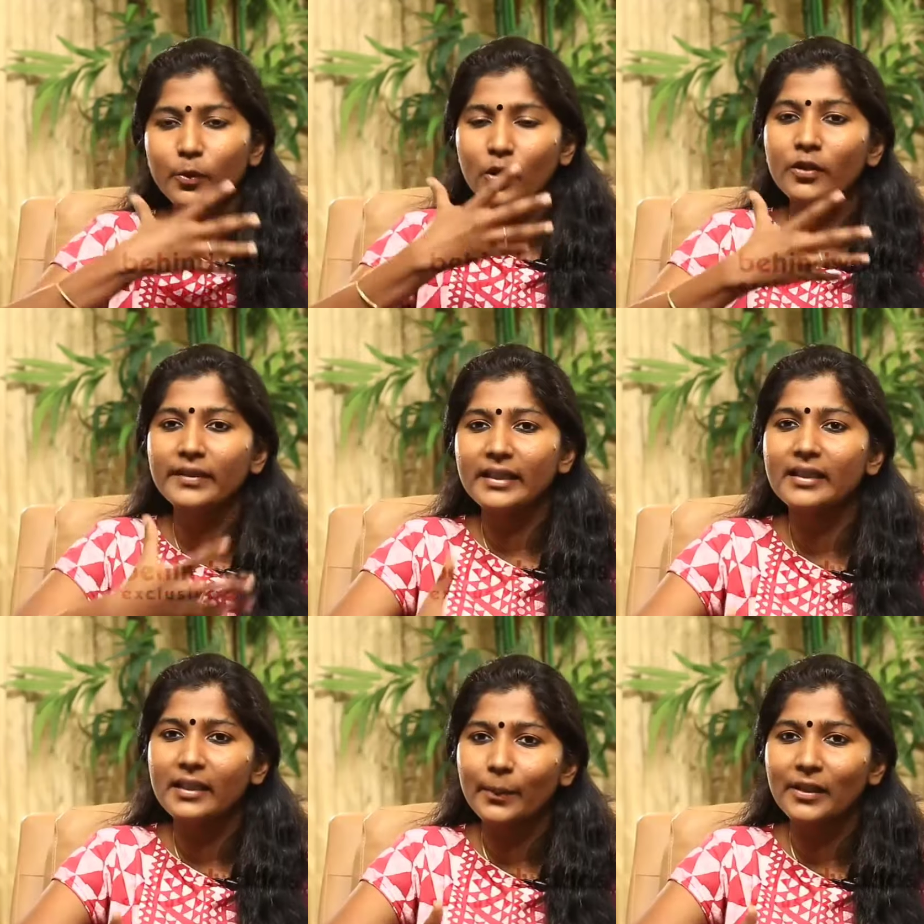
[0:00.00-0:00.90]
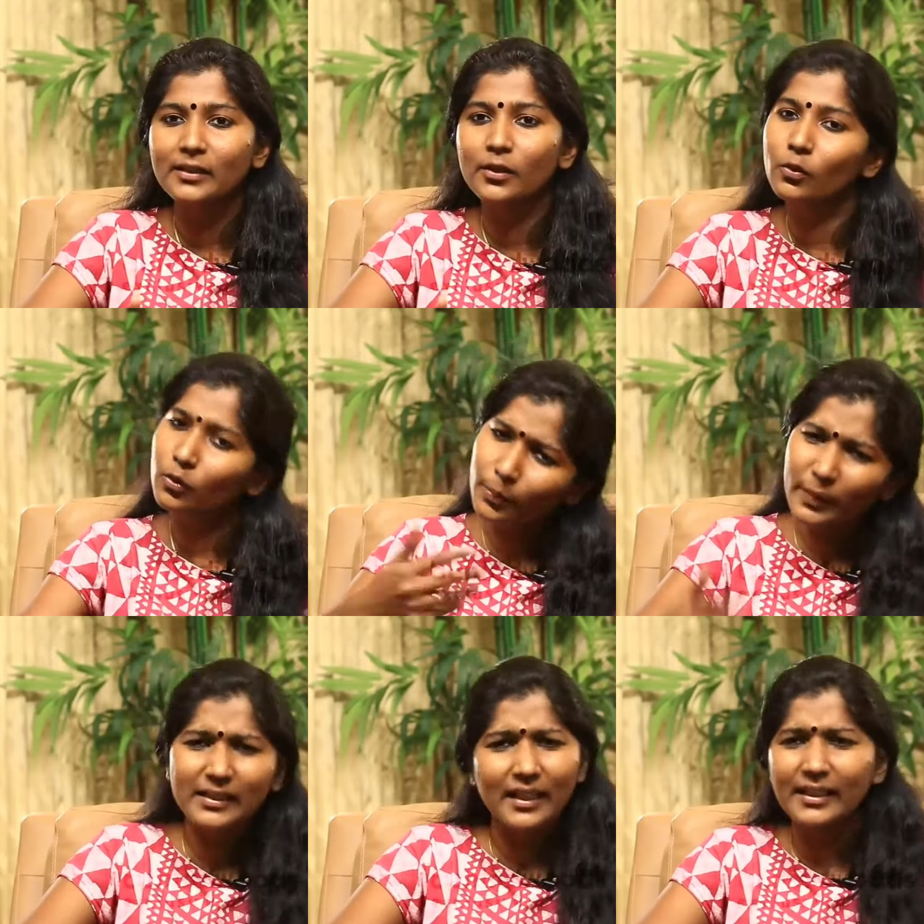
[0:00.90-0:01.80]
முகம் வீங்கியிருக்க இருக்க மாதிரி இருக்கும்
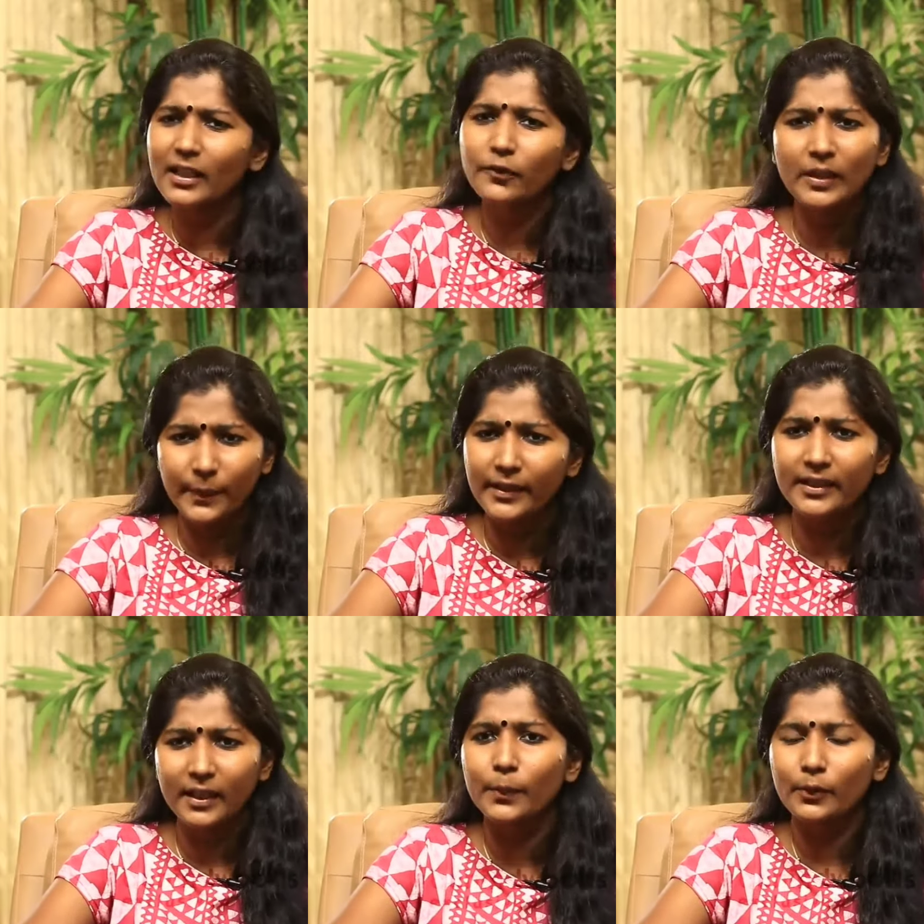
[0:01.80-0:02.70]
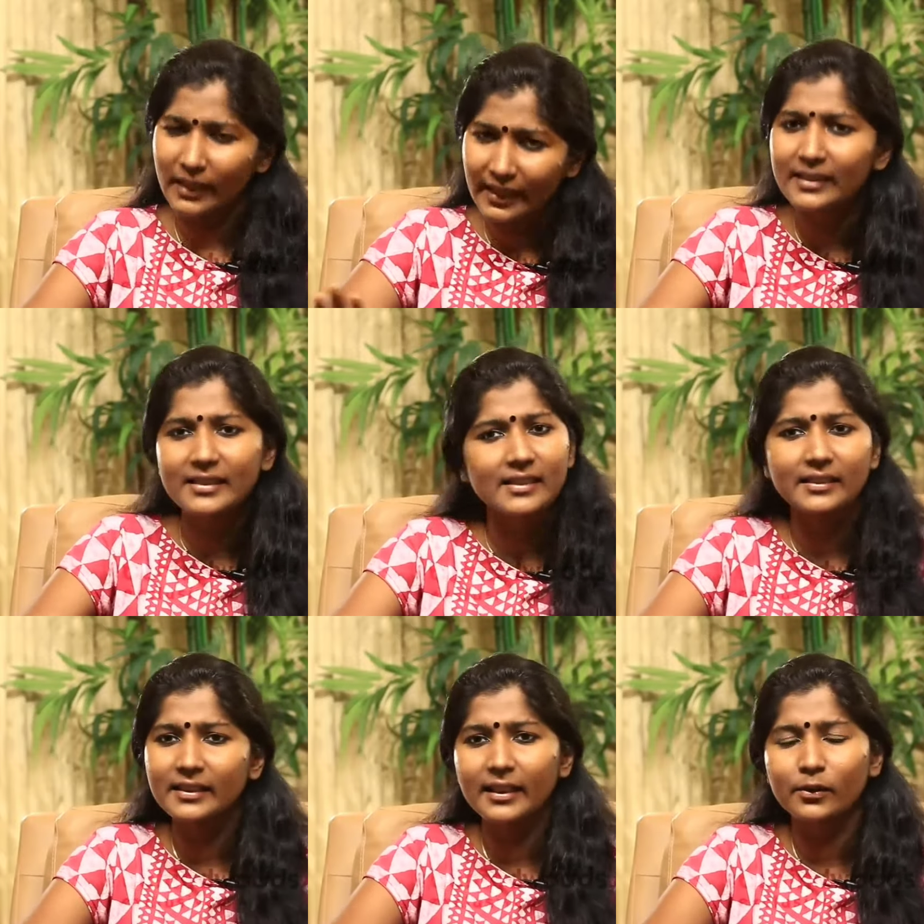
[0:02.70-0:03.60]
ரொம்ப டயர்டாக ஃபீல் பண்ணிகிட்டே இருப்போம் டயர்ட்னஸ்
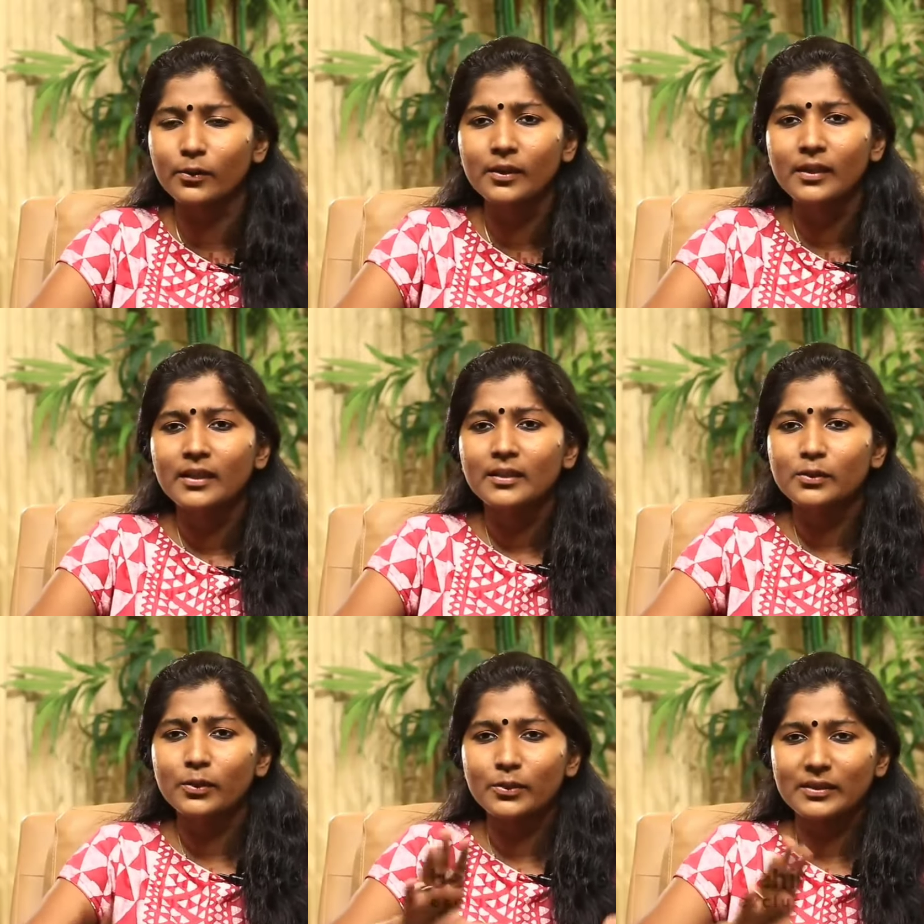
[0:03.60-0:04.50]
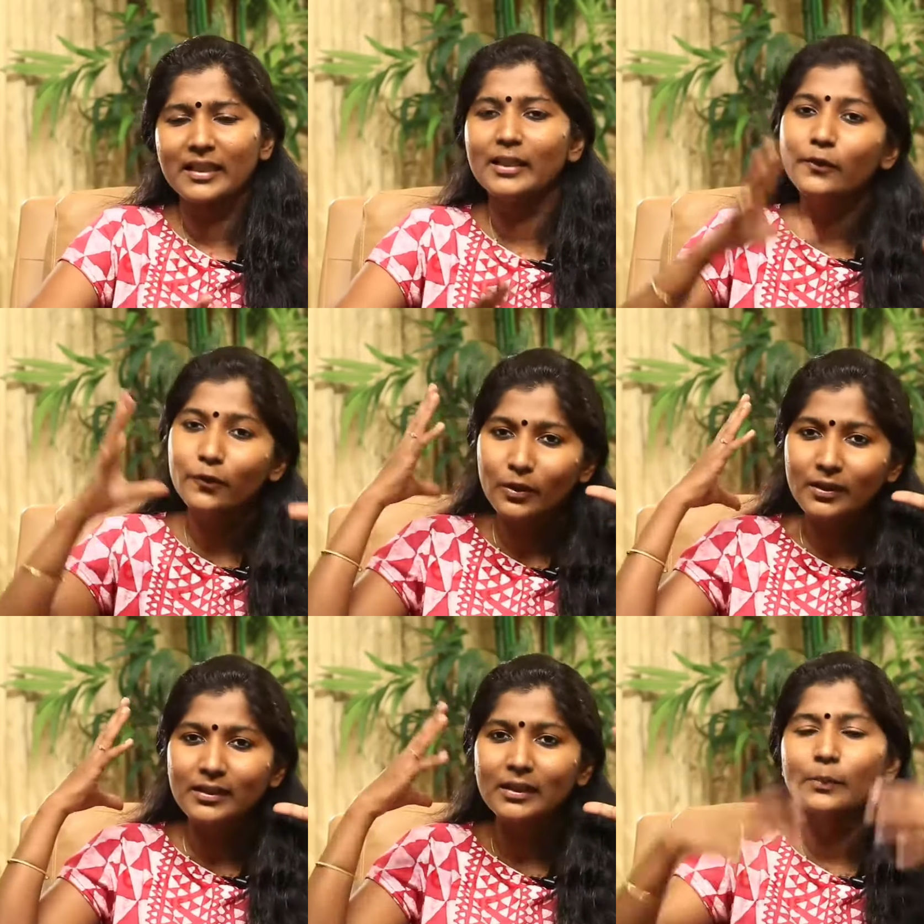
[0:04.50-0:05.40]
இருந்துகிட்டே இருக்கும் ஸோ சளி
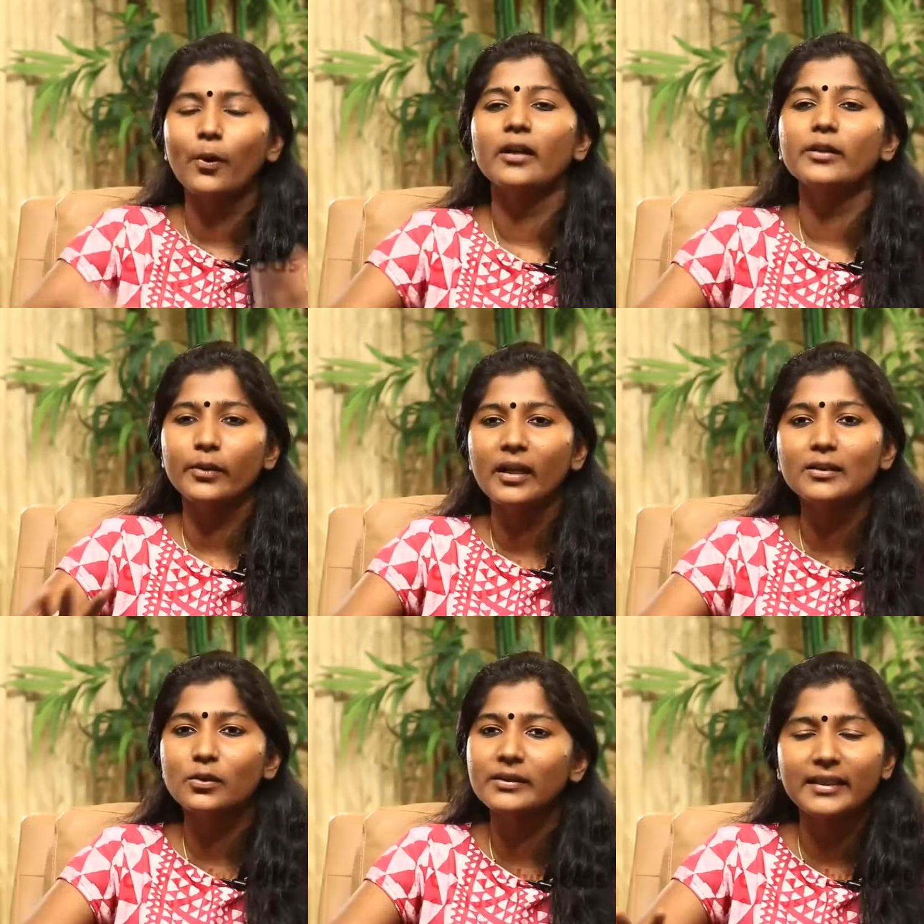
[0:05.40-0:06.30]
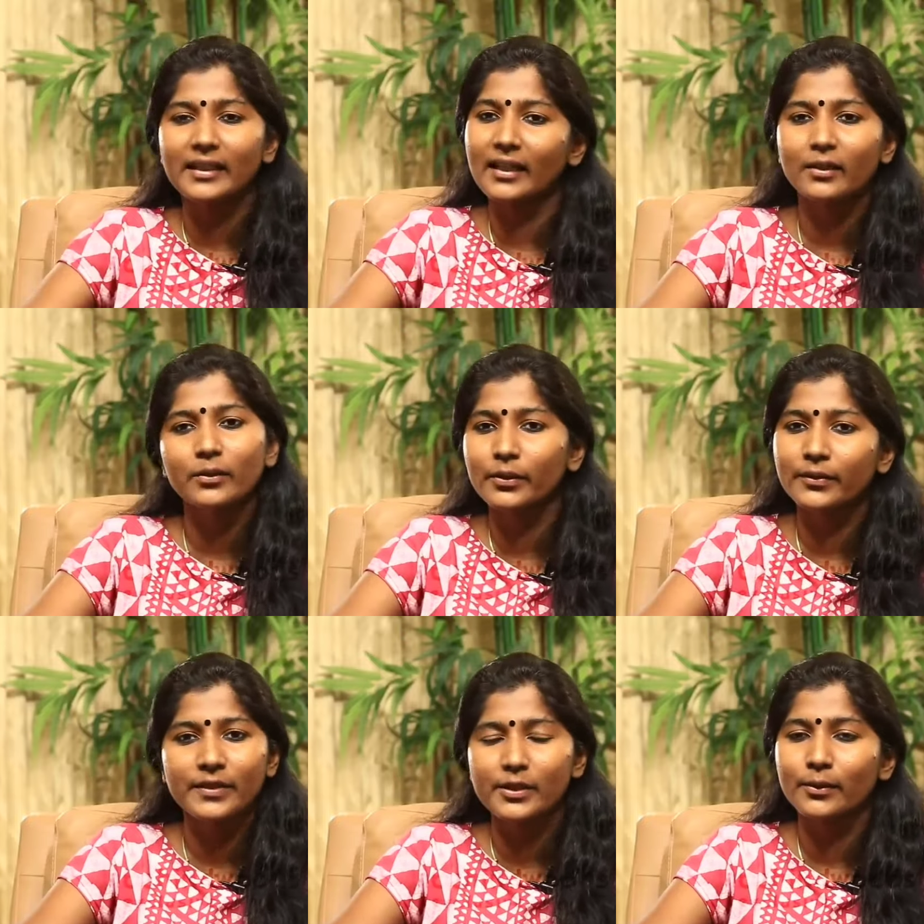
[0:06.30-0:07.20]
ஃபுல் பாடியோட அசோசியேட்டடான
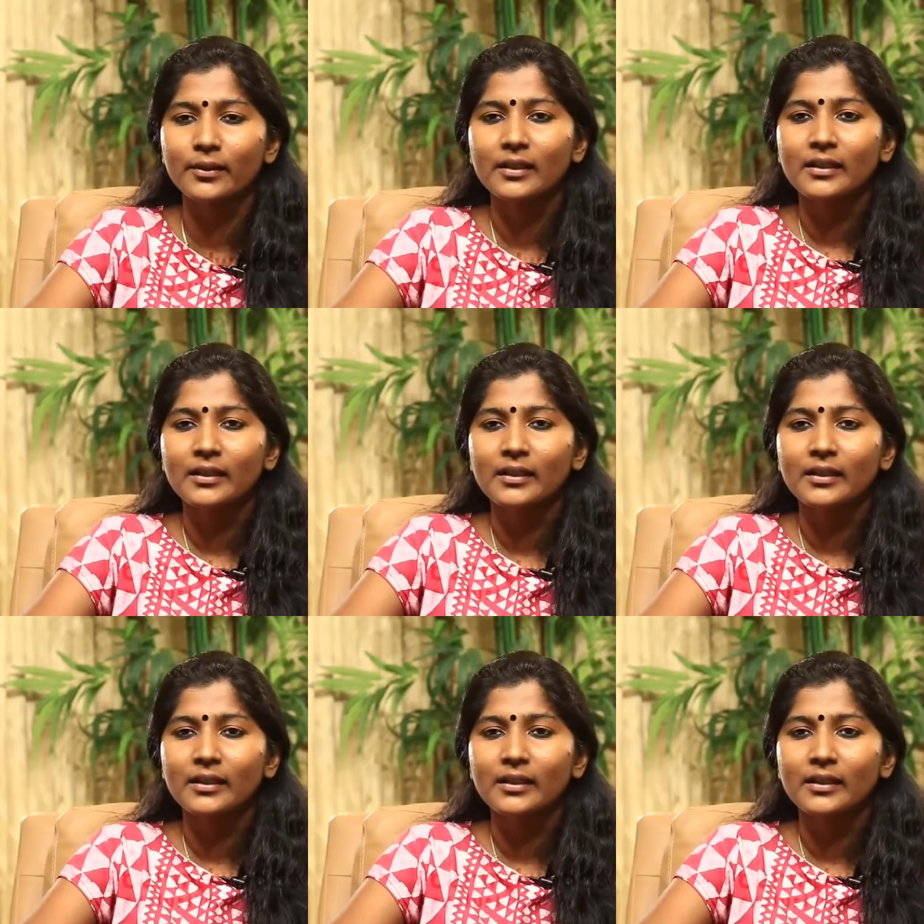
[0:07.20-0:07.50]
ஒரு விஷயம்